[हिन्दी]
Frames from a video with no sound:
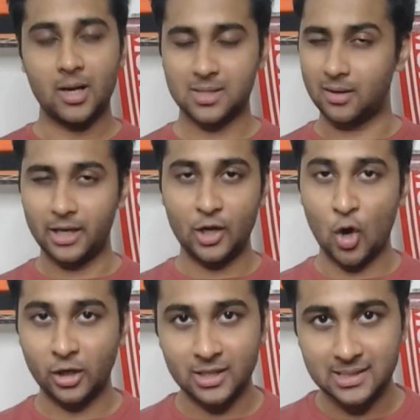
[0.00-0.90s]
सडनली
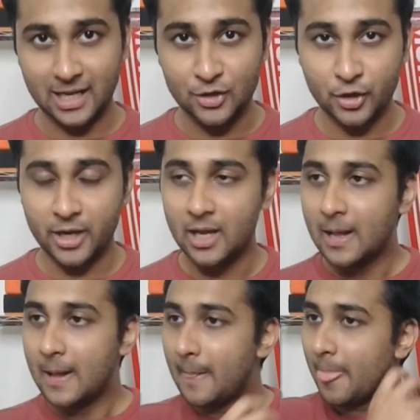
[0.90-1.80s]
नॉट दिस सेंचुरी
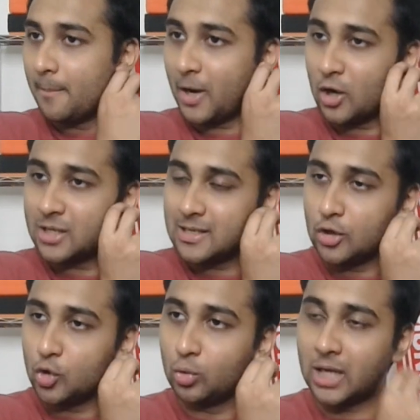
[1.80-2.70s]
बिकॉज
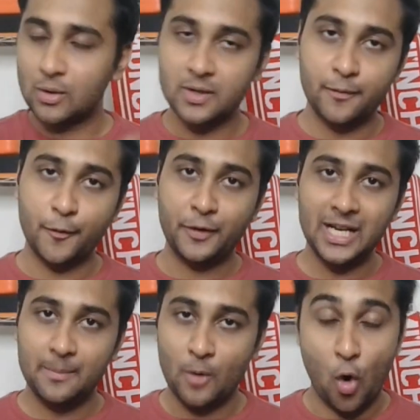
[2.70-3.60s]

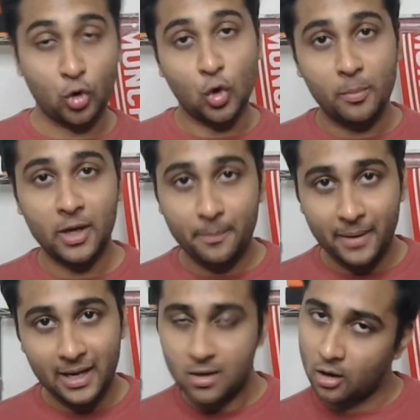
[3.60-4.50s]
2015 अक्टूबर
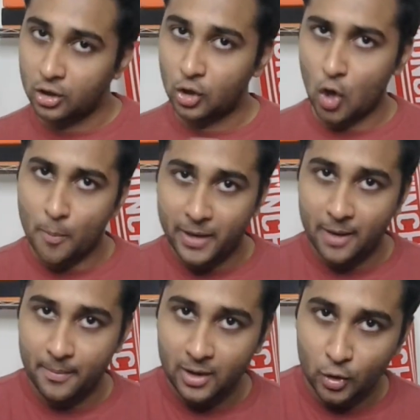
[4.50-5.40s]
में यर्गन क्लॉप
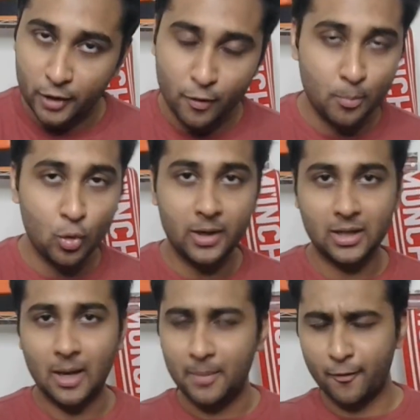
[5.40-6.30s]
केम इन टू लिवरपूल
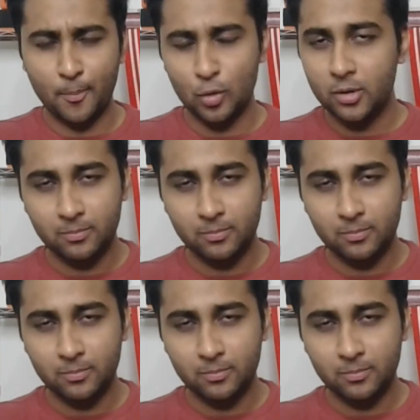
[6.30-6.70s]
तब लिवरपूल